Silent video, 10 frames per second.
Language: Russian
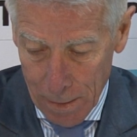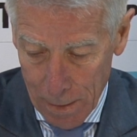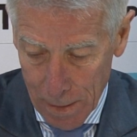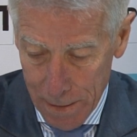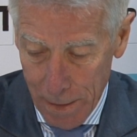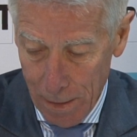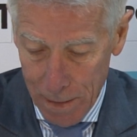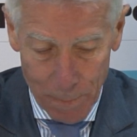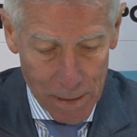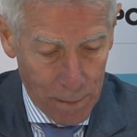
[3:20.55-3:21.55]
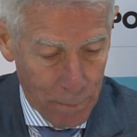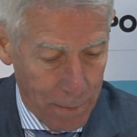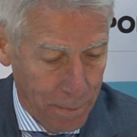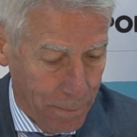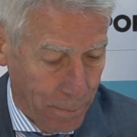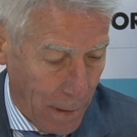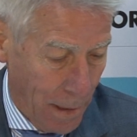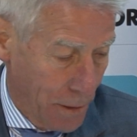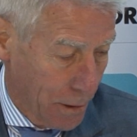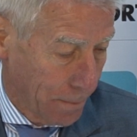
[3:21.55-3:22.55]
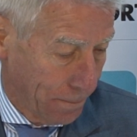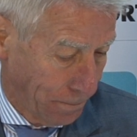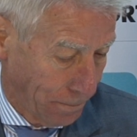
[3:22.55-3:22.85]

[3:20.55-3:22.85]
И отдельное спасибо болельщикам